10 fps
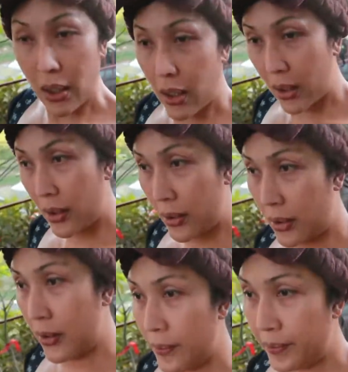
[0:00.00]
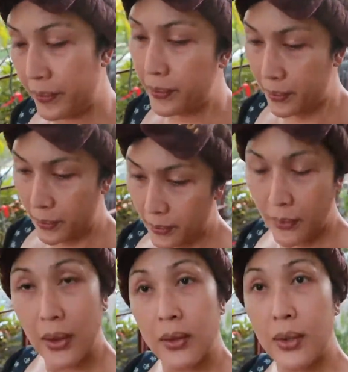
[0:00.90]
uh,
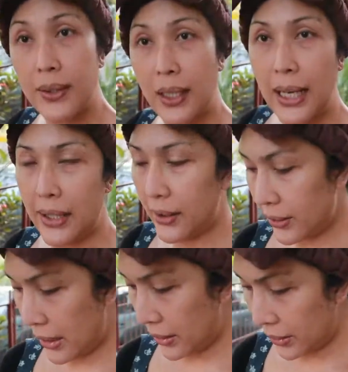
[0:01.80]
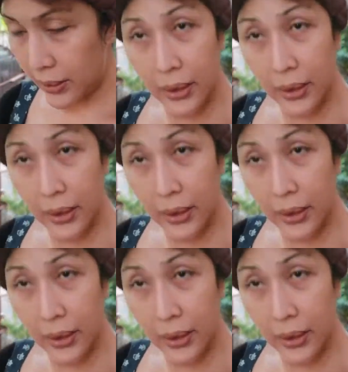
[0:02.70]
dun sa client natin.